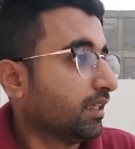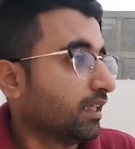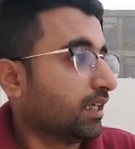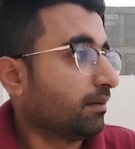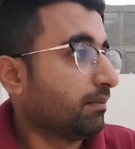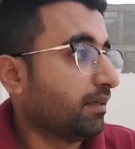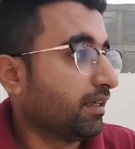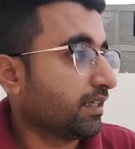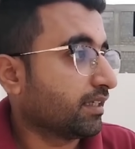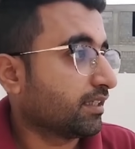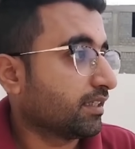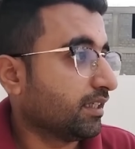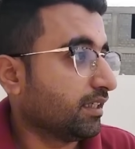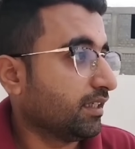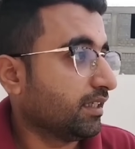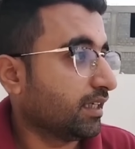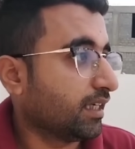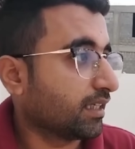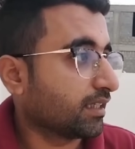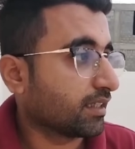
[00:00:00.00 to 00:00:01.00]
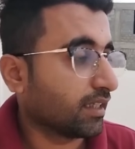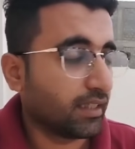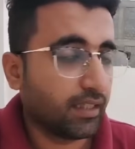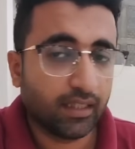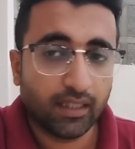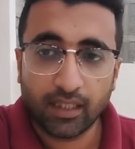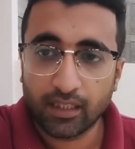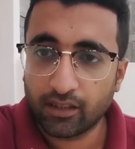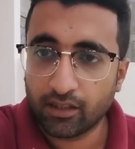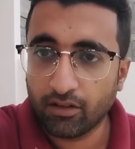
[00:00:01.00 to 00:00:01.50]
अब लेट सी आज का दिन
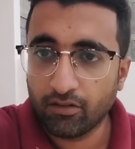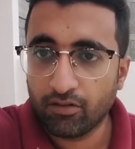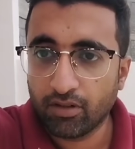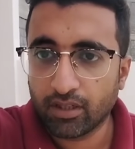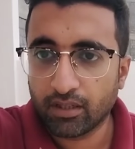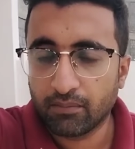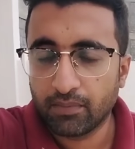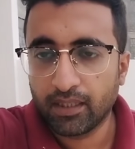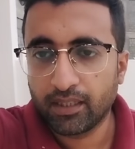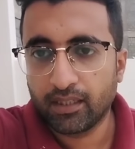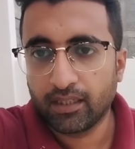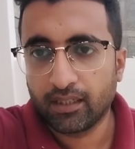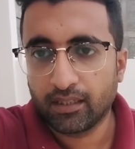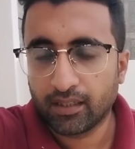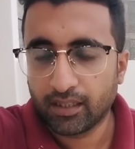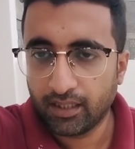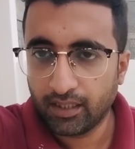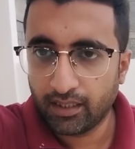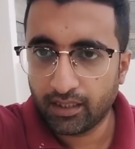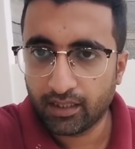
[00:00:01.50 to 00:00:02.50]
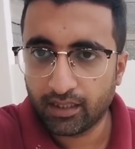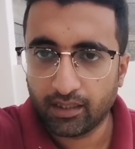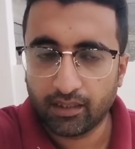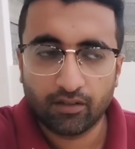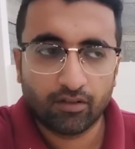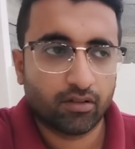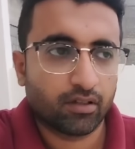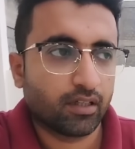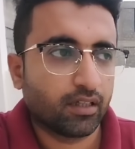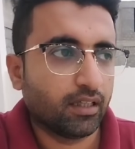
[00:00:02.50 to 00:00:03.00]
देखता हूँ अगर मैं ठीक रहा
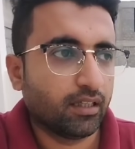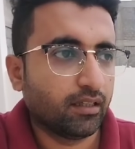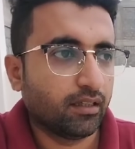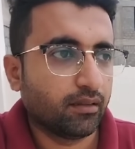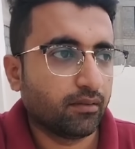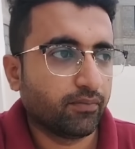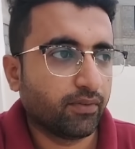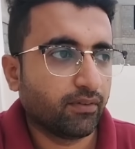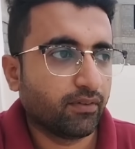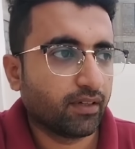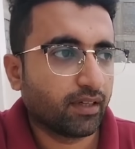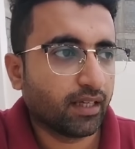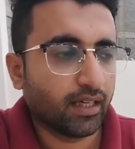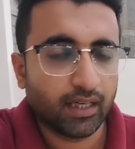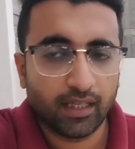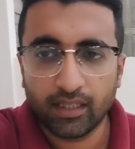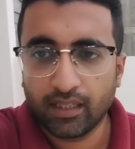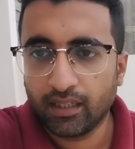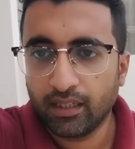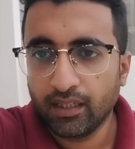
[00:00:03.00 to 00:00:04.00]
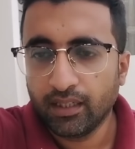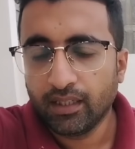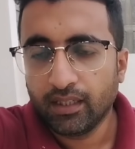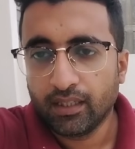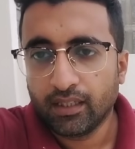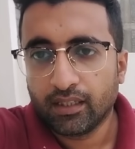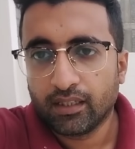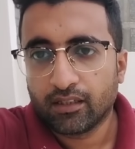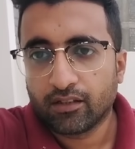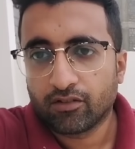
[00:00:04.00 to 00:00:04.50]
और कल फीवर ना आया
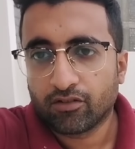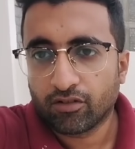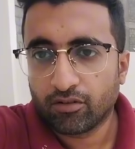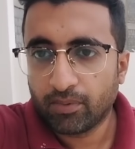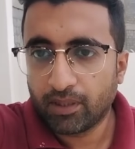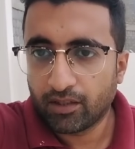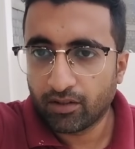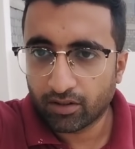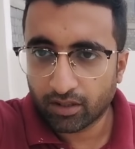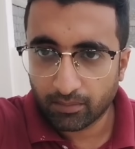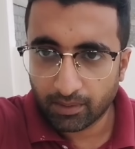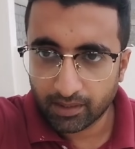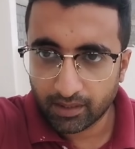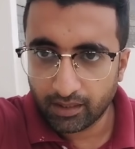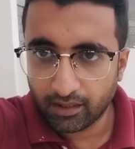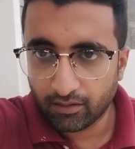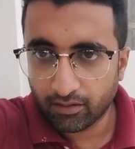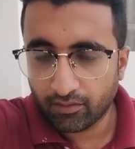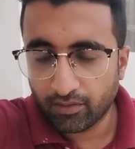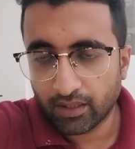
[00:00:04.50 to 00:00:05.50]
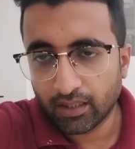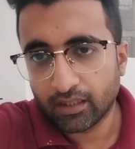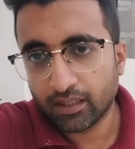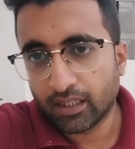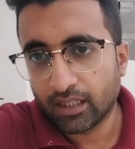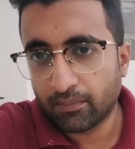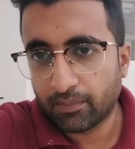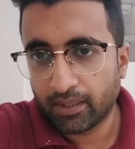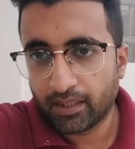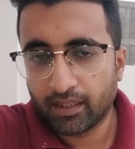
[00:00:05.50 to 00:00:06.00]
तो मैं डॉक्टर पास नहीं जाऊँगा वरना जाना
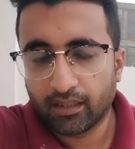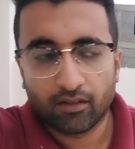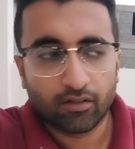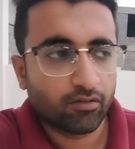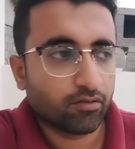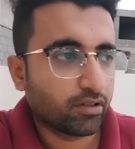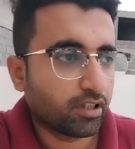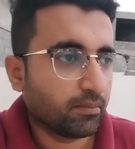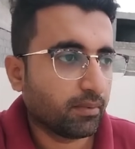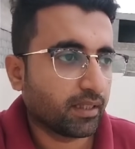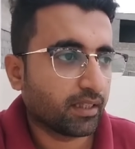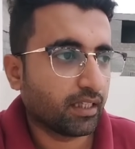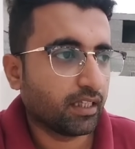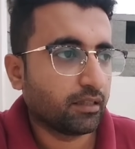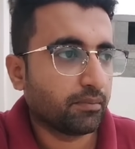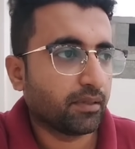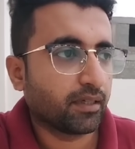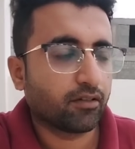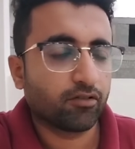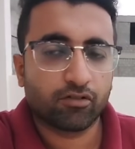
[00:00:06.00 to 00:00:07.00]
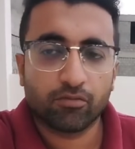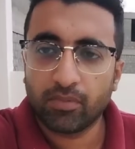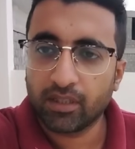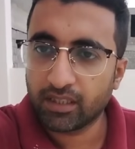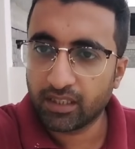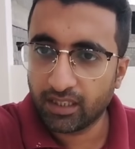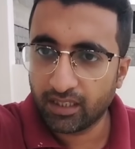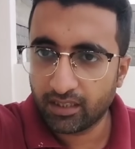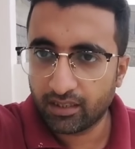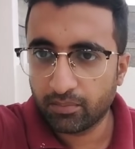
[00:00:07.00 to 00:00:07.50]
पड़ेगा और दूसरी बात अलिशबा को सुबह
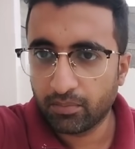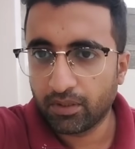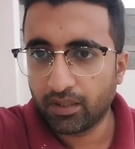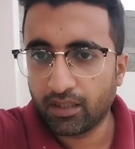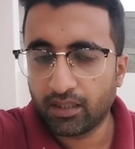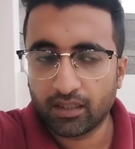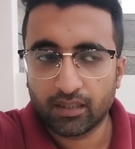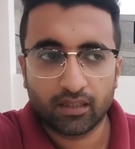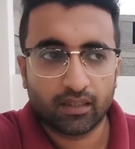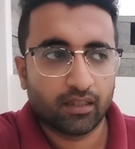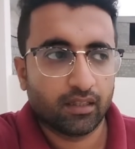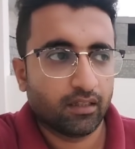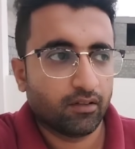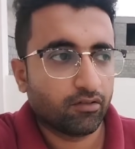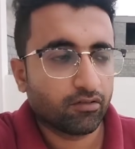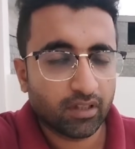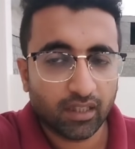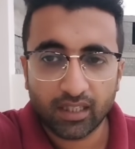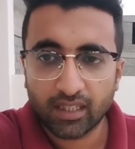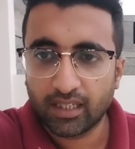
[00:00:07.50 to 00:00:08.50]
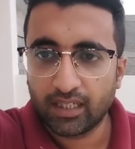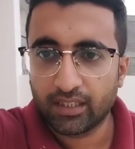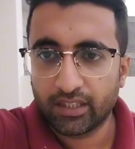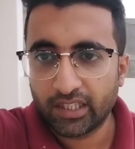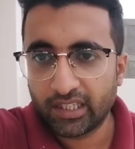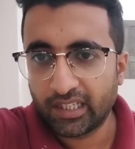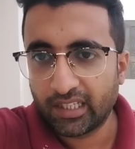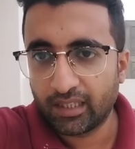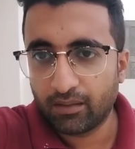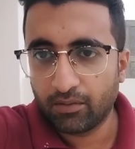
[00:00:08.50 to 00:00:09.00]
तेज़ बुखार था उतर रहा है चढ़
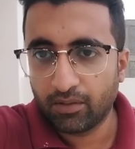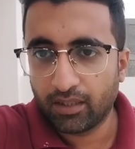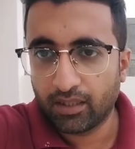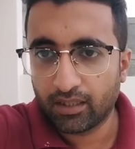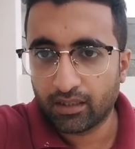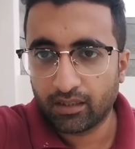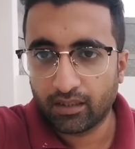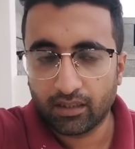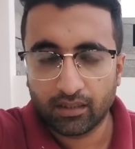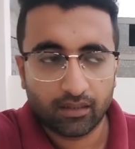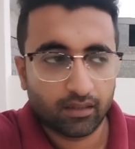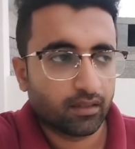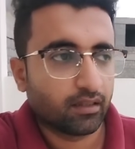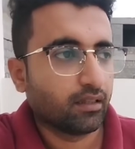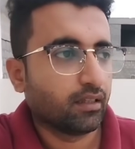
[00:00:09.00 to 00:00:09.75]
रहा है बुखार तेज़